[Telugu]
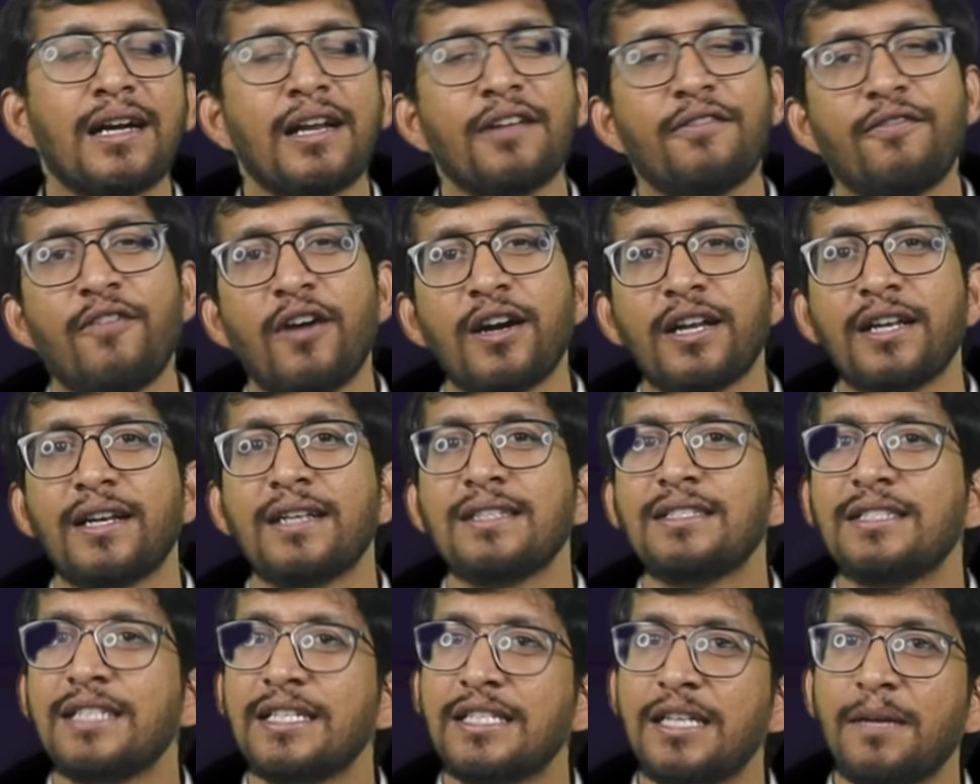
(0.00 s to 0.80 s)
థర్టీ ఫార్టీ
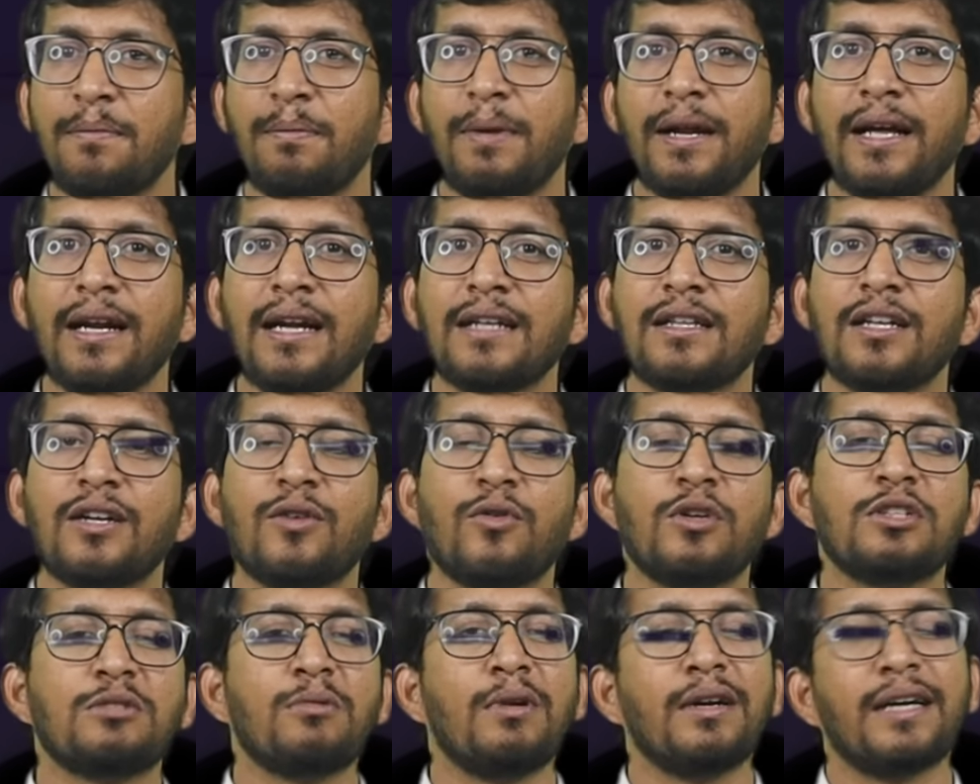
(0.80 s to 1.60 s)
రన్స్ చేసే ప్లేయర్ అతని
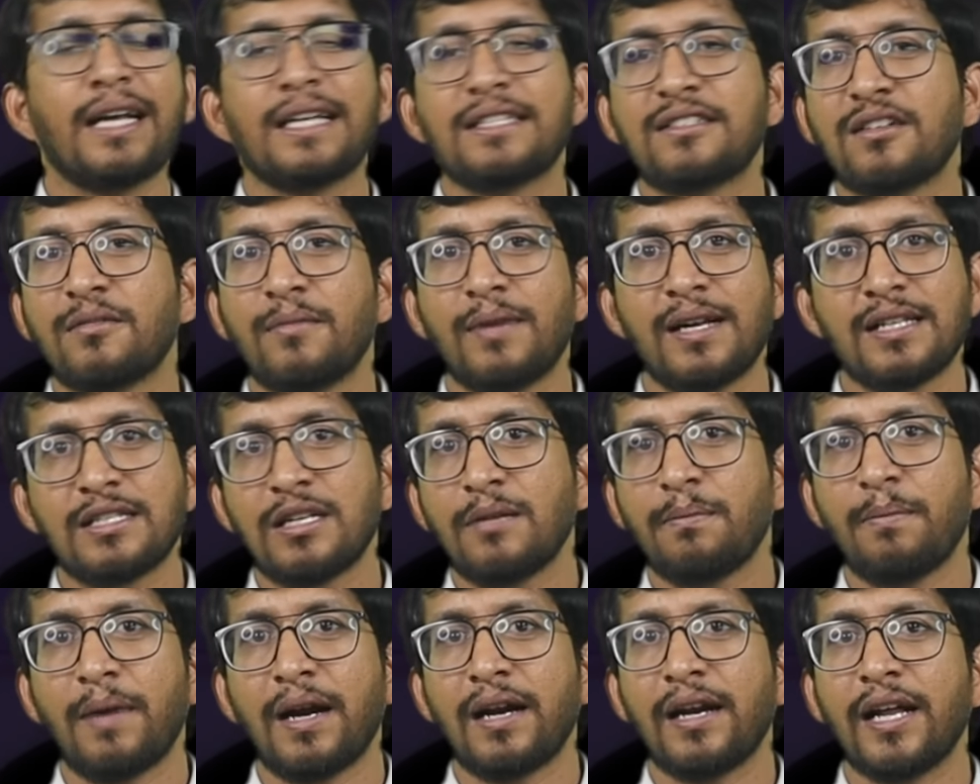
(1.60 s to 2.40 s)
గురించి మనం టెన్షన్
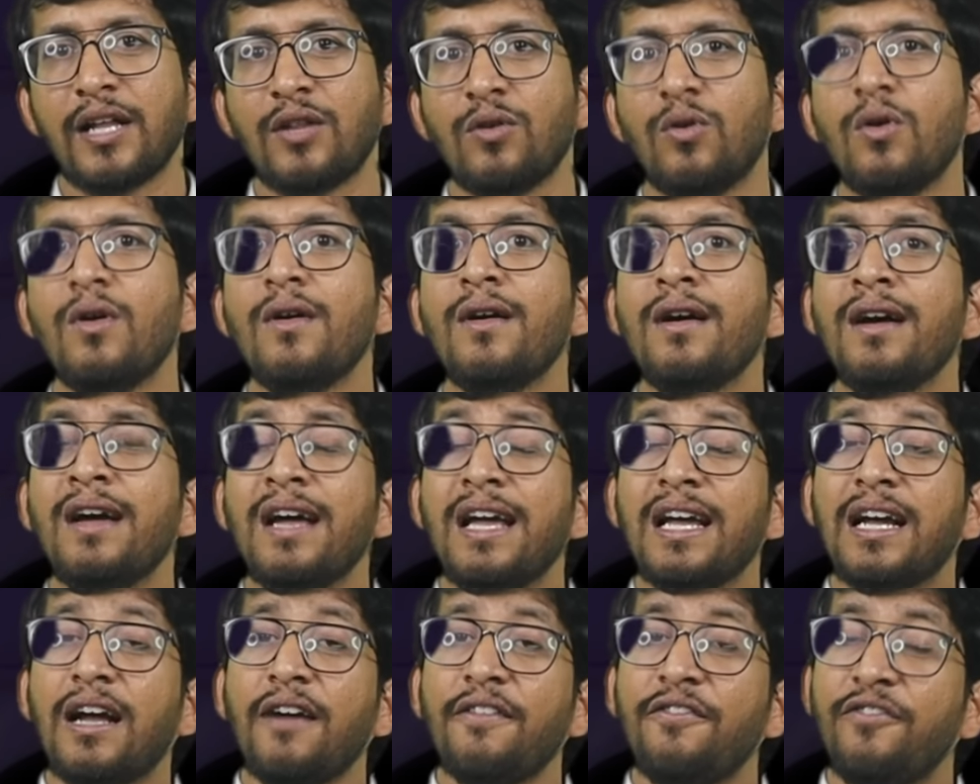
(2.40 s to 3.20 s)
పడాల్సిన పని లేదు
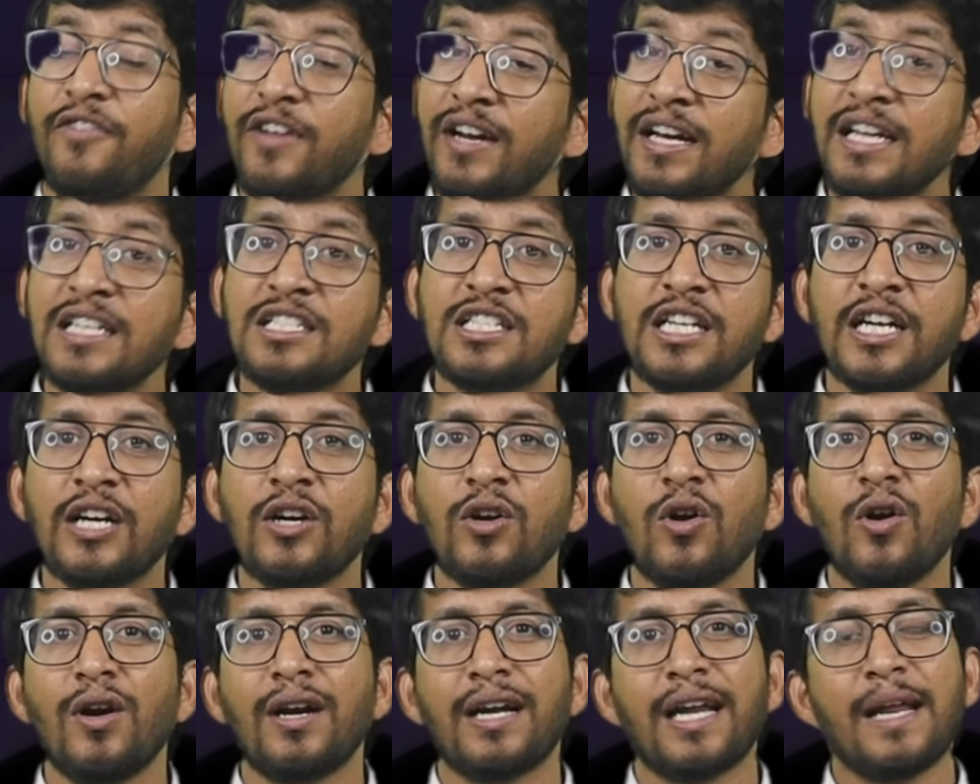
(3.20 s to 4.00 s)
ఇక
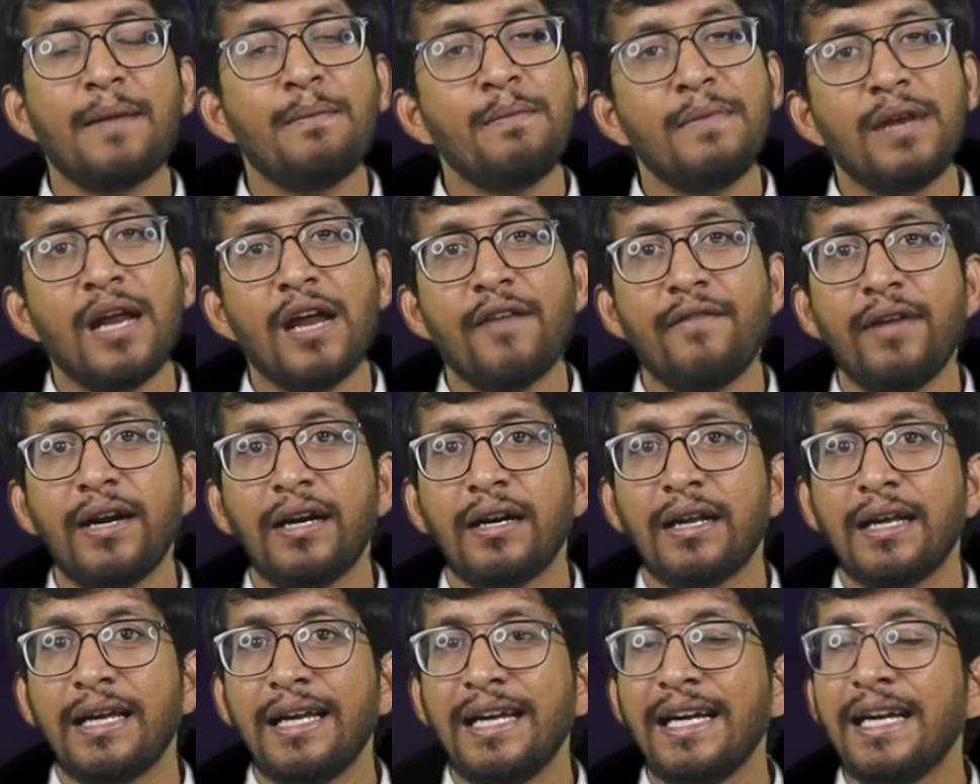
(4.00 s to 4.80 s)
ఫినిషింగ్లో టిమ్
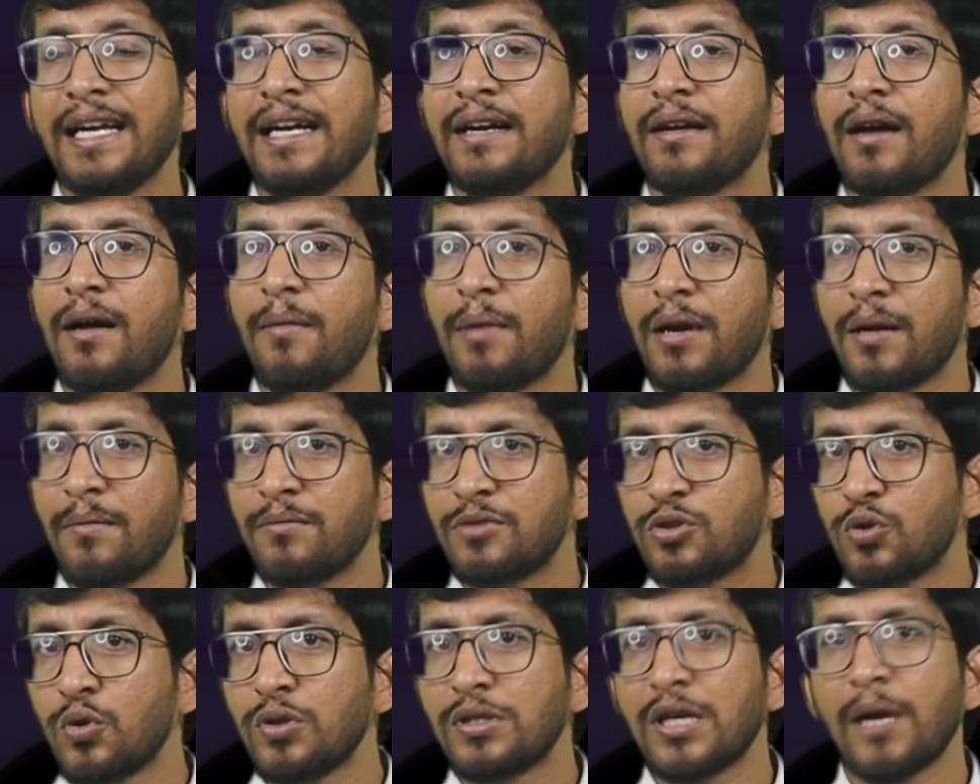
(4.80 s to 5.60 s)
డేవిడ్ ఈ మనం
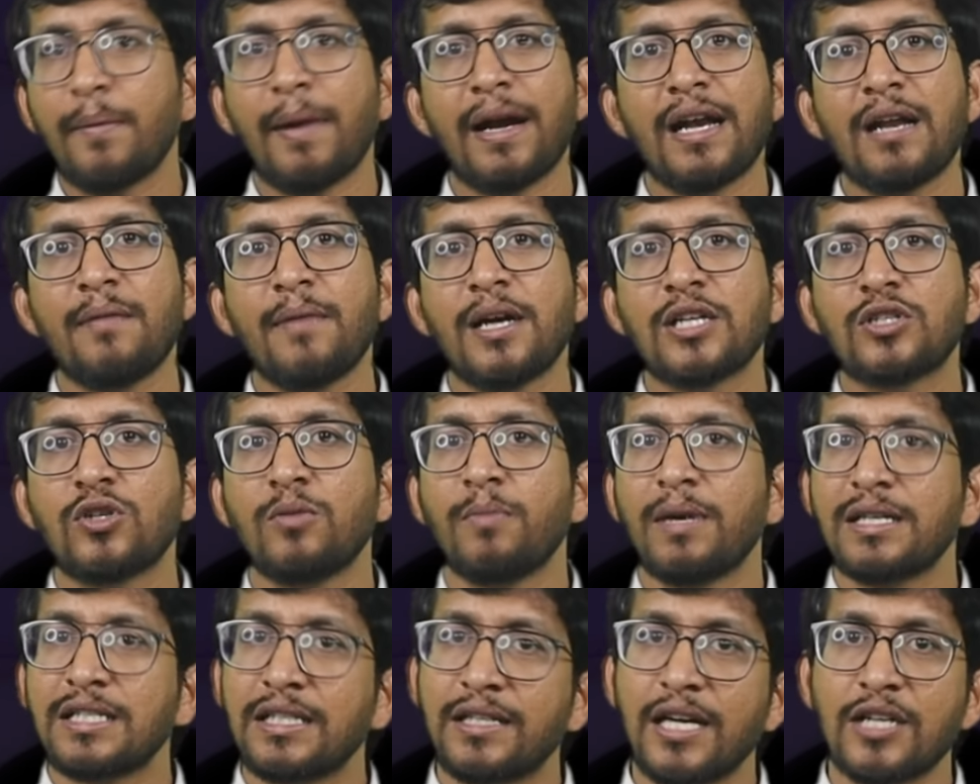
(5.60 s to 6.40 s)
చూసాం అన్ని మ్యాచ్లు
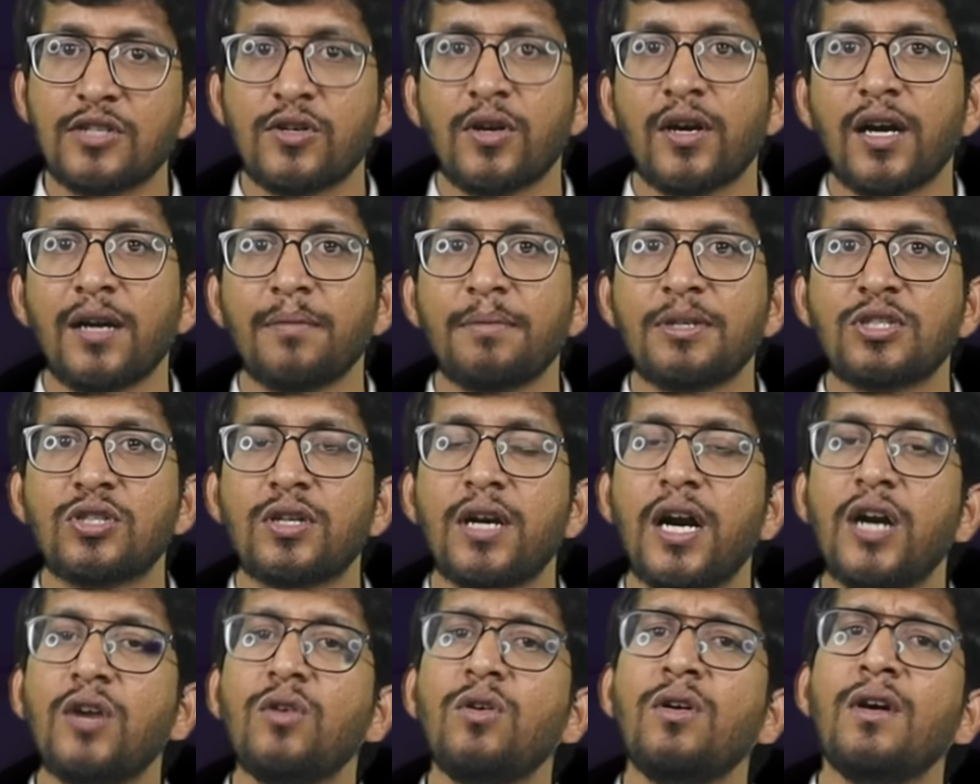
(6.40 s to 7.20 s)
మంచి టెస్ట్లో
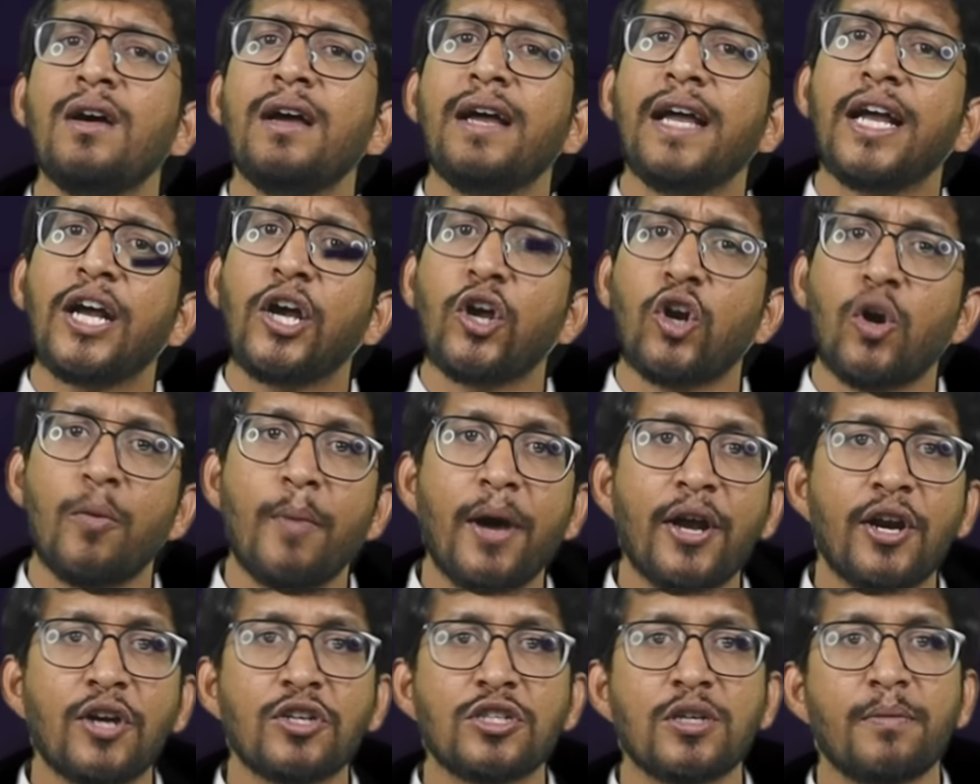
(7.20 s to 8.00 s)
కనిపిస్తున్నాడు ఇక
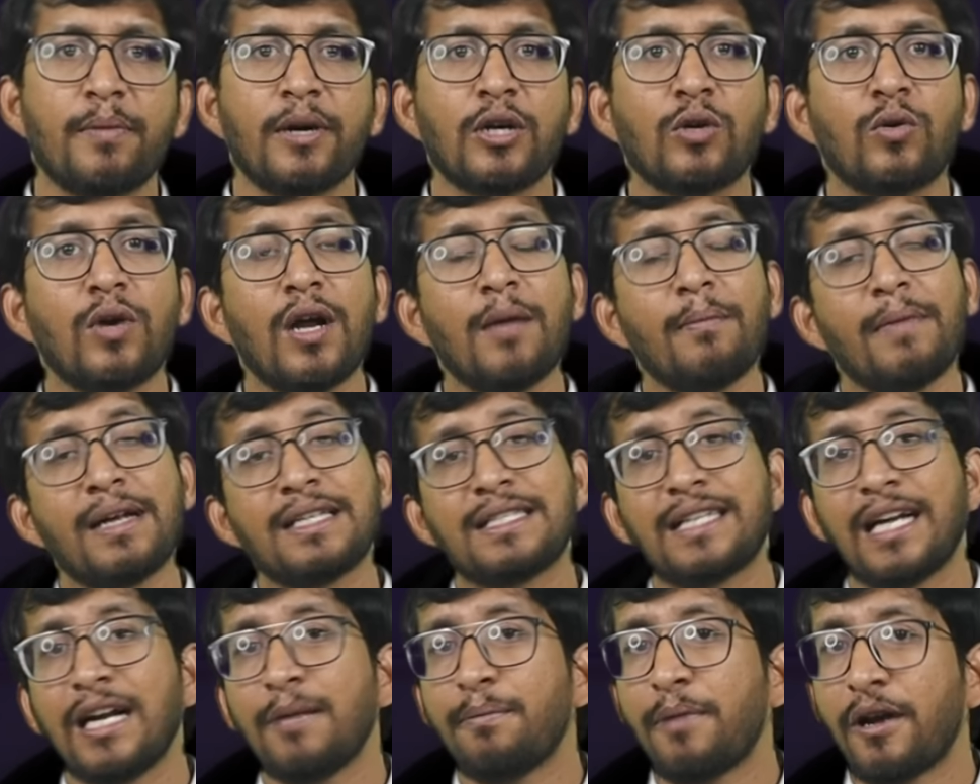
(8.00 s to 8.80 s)
రొమారియో షెపర్డ్ కూడా
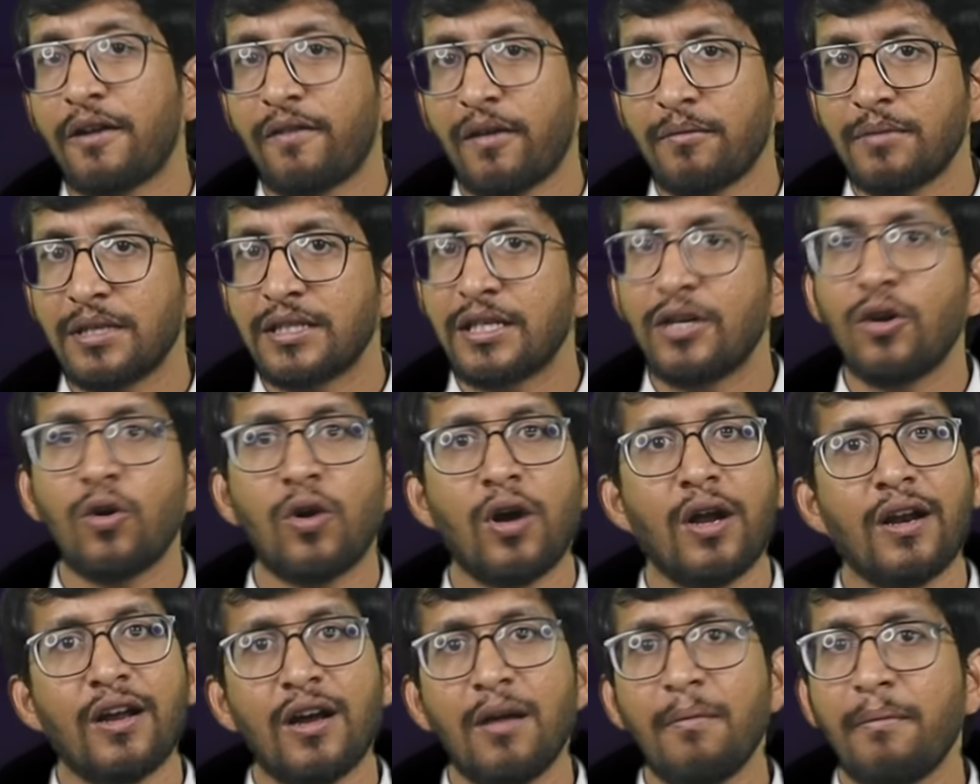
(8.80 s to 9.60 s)
మంచిగానే పర్ఫామ్ చేశాడు
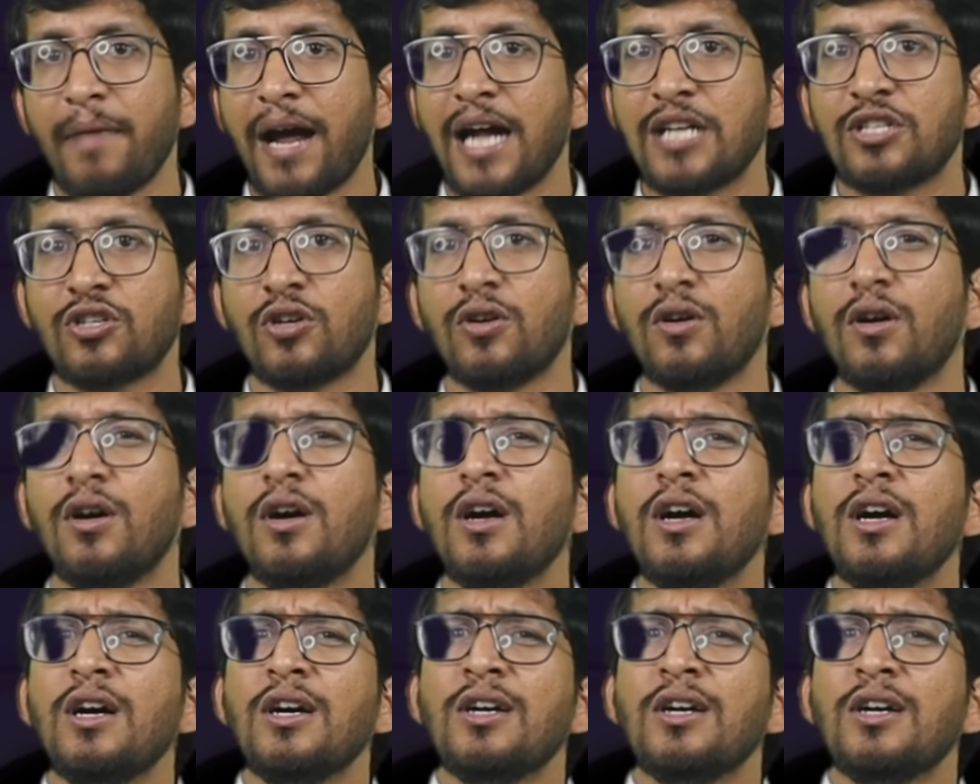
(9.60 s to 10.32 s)
ఒకనొక మ్యాచ్లో